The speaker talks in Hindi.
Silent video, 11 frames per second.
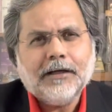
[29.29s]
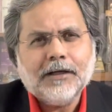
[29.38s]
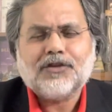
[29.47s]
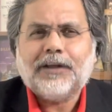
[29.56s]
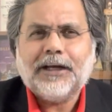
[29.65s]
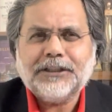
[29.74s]

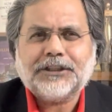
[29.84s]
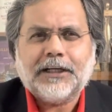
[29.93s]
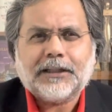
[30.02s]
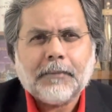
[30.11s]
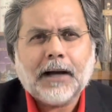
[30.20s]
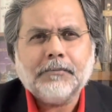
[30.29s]
इस देश के
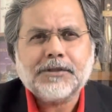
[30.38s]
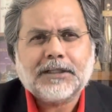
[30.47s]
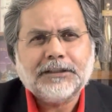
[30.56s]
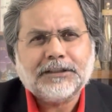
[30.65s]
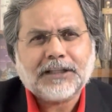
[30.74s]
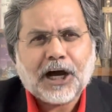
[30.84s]
तमाम
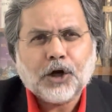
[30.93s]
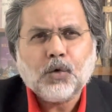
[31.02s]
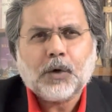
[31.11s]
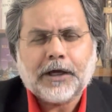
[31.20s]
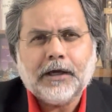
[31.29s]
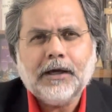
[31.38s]
संस्थानों
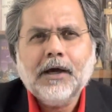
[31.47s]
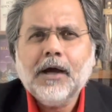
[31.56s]
के